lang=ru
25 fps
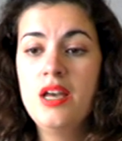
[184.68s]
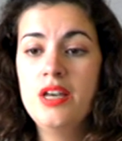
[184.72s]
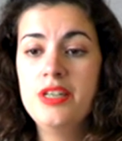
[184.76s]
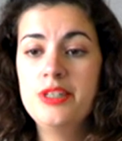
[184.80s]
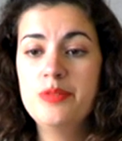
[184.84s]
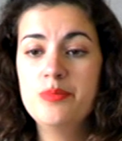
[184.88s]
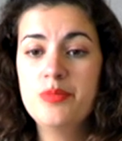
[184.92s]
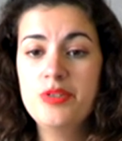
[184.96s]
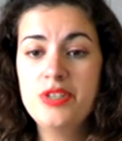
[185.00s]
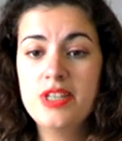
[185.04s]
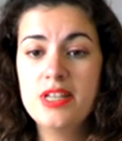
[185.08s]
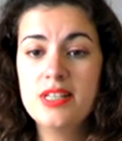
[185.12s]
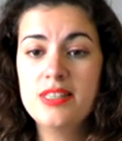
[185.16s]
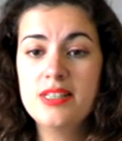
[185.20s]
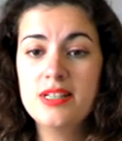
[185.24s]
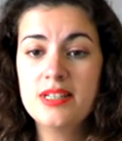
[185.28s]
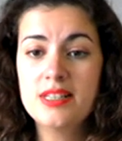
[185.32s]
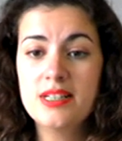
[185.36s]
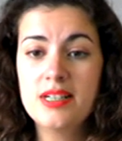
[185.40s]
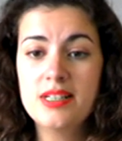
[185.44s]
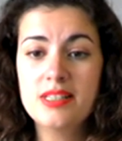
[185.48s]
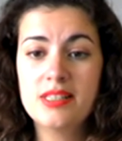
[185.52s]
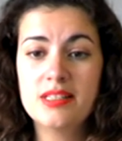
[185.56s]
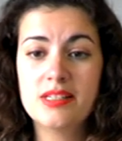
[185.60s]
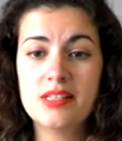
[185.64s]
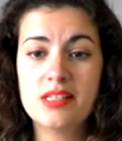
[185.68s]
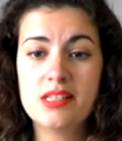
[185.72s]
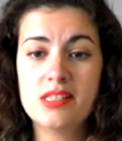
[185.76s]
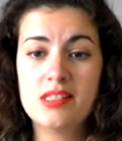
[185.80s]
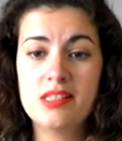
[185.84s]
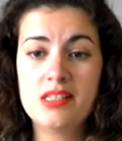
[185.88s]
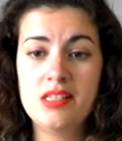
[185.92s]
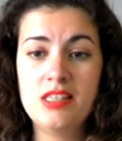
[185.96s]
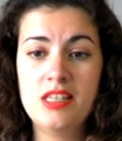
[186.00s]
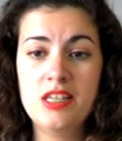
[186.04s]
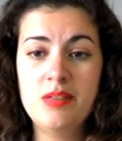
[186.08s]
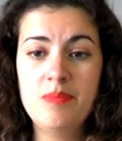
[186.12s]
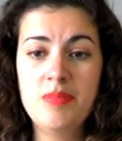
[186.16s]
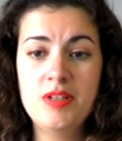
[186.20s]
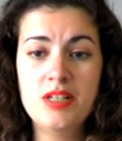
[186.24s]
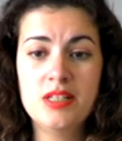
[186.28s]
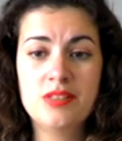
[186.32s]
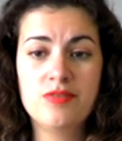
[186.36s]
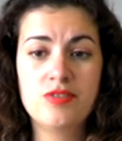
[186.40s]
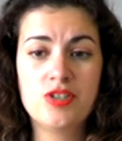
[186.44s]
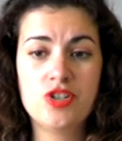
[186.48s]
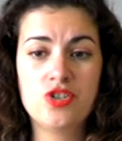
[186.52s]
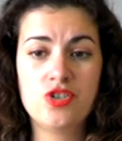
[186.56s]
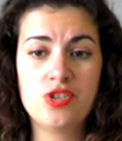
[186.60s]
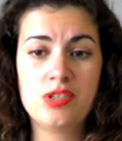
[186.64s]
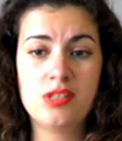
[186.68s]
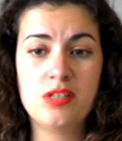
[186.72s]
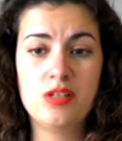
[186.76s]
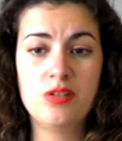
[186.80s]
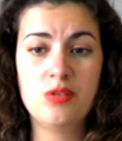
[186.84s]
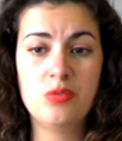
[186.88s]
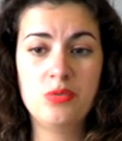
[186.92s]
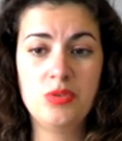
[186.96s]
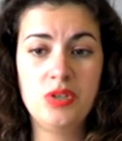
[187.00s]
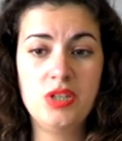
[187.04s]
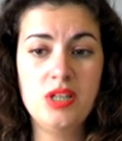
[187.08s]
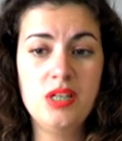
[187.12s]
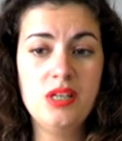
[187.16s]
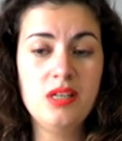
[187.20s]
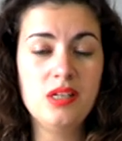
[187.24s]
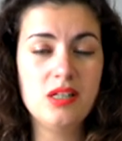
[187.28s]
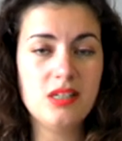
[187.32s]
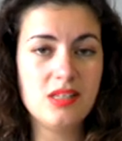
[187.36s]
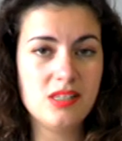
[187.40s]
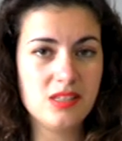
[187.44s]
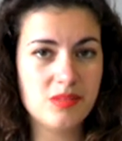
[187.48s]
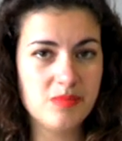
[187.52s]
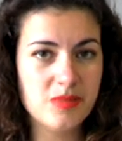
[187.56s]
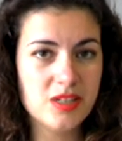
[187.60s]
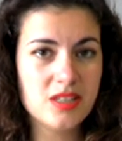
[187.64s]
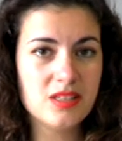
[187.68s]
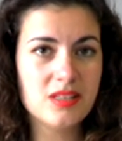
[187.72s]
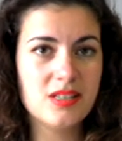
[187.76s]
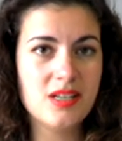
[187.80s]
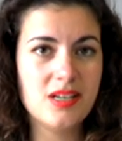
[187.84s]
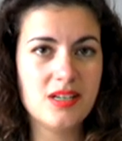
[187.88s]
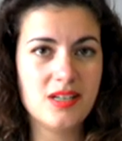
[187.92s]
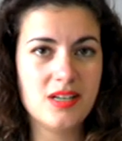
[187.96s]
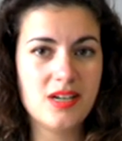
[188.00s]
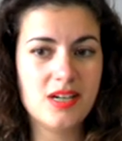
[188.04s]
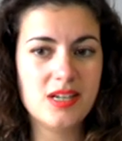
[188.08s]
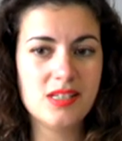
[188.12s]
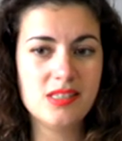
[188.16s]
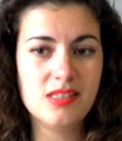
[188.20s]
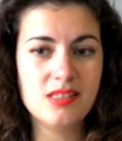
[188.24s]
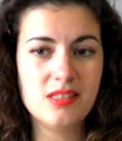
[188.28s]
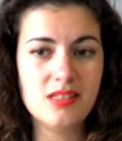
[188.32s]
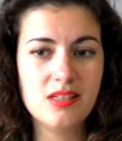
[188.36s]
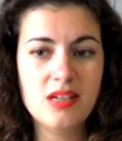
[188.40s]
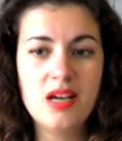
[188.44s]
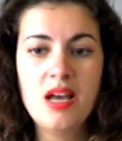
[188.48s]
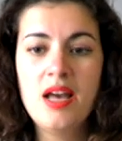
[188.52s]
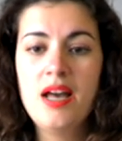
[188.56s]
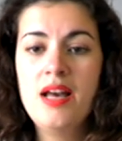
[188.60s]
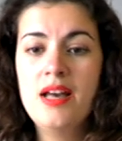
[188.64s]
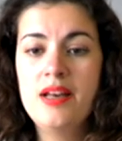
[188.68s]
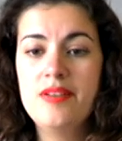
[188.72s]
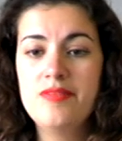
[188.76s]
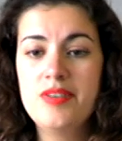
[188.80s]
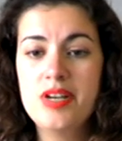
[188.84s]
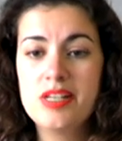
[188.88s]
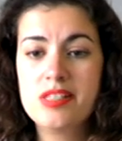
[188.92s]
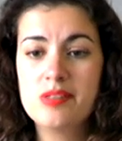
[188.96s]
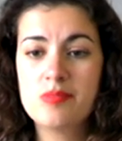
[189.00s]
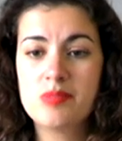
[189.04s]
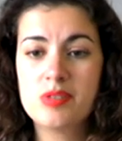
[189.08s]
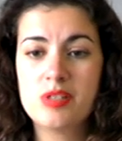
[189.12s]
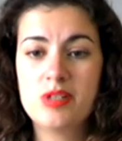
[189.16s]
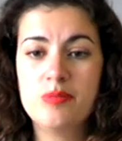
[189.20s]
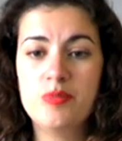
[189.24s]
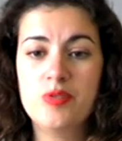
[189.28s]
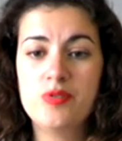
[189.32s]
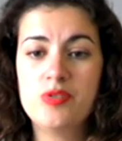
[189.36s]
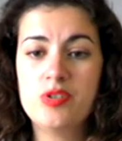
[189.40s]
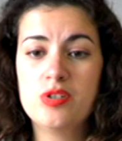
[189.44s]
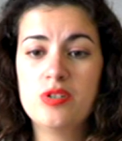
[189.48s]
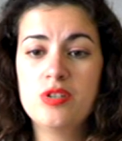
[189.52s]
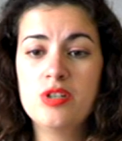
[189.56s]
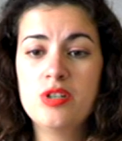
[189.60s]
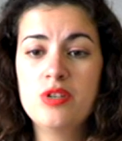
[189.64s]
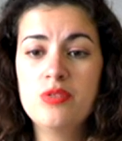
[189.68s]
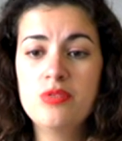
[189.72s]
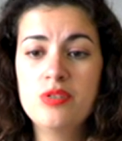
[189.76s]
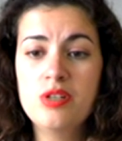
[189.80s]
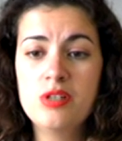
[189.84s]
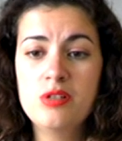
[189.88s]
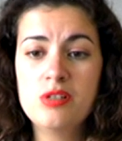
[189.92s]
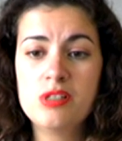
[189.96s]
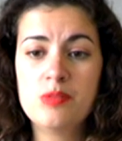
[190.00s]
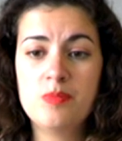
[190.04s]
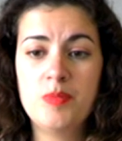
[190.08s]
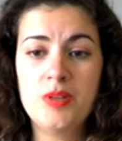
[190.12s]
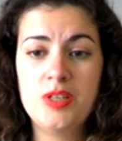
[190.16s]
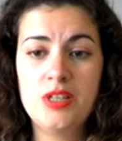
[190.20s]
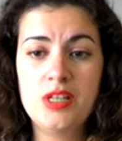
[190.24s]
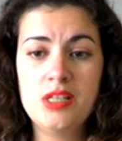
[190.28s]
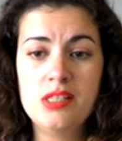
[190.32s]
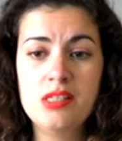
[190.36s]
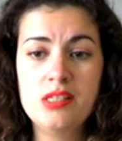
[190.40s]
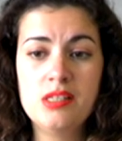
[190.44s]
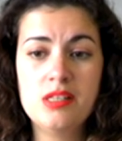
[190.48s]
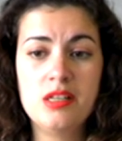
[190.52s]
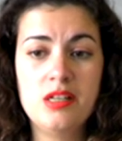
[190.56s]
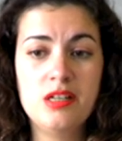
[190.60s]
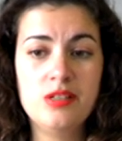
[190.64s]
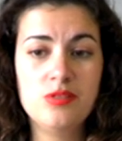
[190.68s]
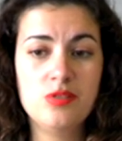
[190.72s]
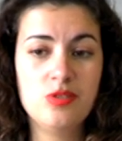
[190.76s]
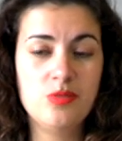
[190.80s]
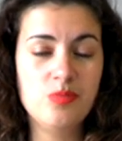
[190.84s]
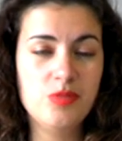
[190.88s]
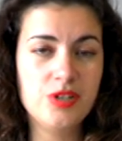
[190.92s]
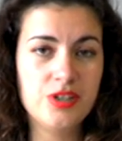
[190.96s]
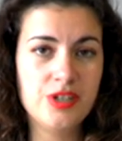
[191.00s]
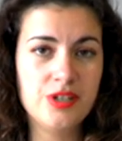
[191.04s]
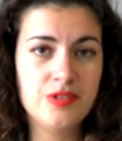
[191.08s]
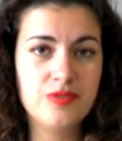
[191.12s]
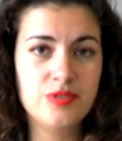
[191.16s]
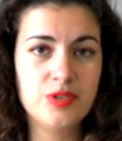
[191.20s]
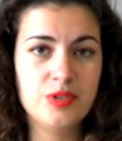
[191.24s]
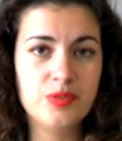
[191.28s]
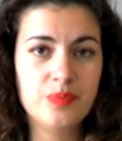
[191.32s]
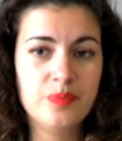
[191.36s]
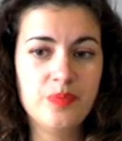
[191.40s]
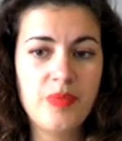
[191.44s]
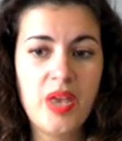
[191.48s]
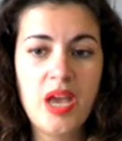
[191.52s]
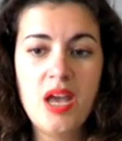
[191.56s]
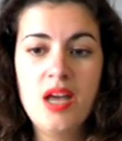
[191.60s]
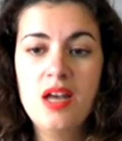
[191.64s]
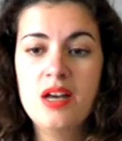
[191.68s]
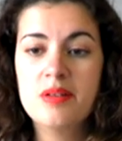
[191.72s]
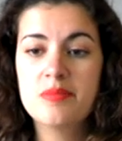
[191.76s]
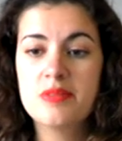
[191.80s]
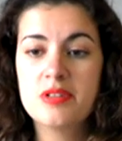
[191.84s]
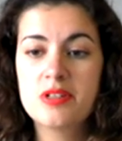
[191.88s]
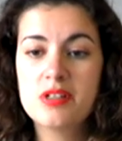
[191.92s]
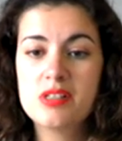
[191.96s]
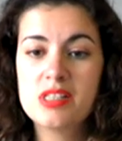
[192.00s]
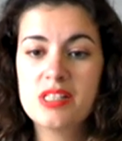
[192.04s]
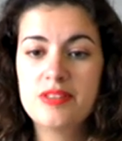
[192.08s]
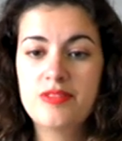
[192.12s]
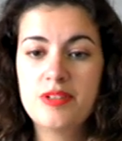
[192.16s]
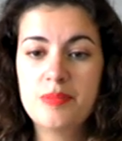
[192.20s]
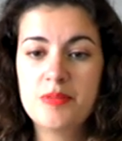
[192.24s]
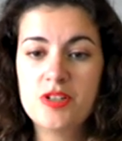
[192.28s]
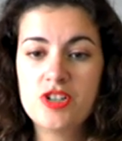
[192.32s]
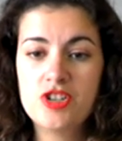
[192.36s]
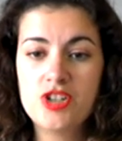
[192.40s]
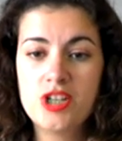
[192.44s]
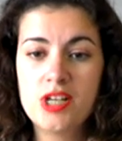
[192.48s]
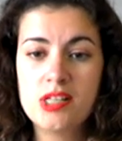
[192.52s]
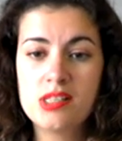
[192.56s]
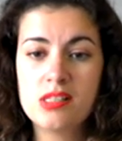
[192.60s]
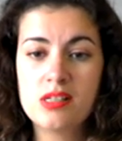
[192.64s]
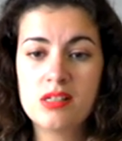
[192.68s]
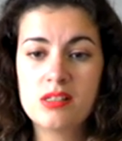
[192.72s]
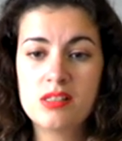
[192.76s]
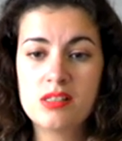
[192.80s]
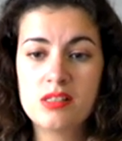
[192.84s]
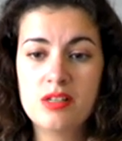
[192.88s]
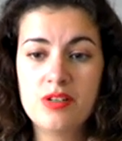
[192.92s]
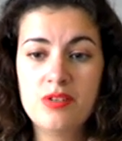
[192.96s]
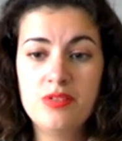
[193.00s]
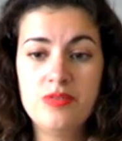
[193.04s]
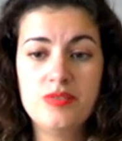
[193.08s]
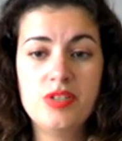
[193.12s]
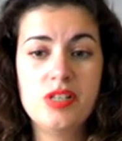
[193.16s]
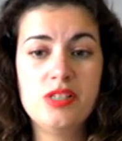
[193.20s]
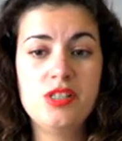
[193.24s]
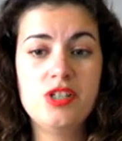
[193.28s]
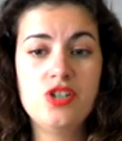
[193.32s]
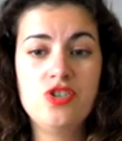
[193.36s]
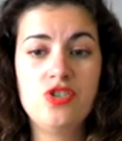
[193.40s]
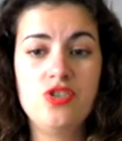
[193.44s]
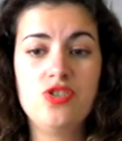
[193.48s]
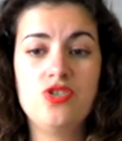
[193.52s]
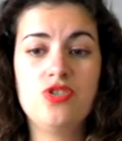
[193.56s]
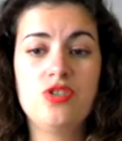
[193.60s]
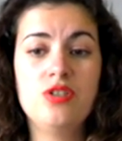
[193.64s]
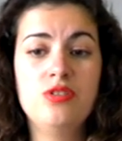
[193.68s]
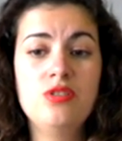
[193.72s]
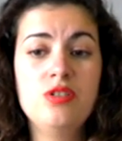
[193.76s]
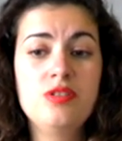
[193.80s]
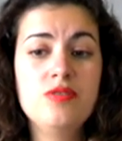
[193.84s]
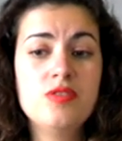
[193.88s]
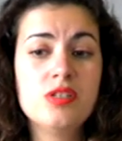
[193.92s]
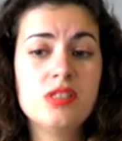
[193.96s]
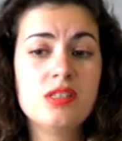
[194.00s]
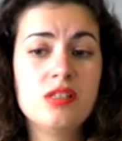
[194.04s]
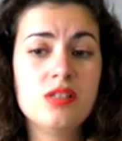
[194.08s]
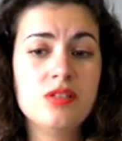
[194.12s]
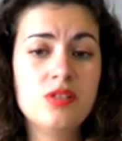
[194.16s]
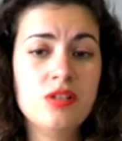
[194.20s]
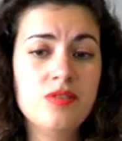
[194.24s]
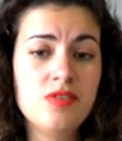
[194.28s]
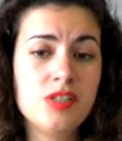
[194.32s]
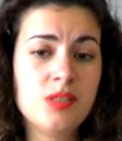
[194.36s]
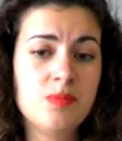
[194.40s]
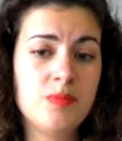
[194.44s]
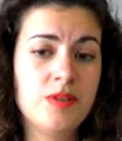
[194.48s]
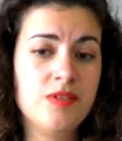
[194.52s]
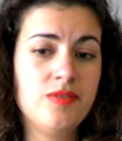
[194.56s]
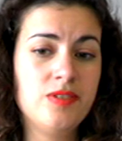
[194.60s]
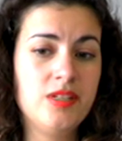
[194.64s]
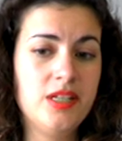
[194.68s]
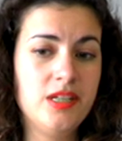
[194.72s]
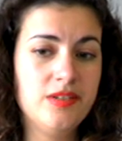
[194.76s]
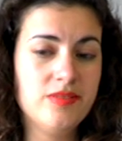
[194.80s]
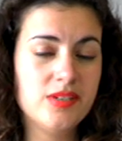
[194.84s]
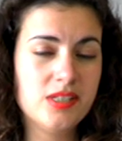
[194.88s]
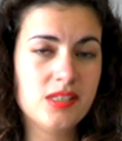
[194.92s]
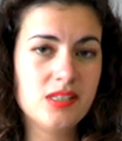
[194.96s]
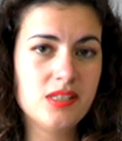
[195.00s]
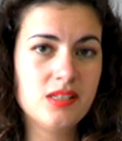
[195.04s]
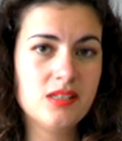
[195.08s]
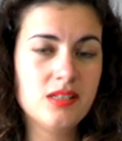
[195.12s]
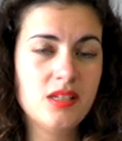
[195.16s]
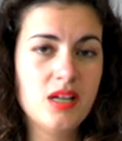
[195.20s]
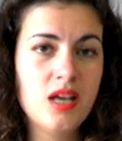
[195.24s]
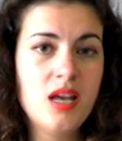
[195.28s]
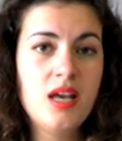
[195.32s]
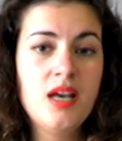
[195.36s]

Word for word: Ему неоднократно грозит гибель от вражеской руки или смертная казнь. Вяземскому все-таки удалось похитить Елену Дмитриевну. Морозов обращается к царю в надежде, что тот восстановит справедливость.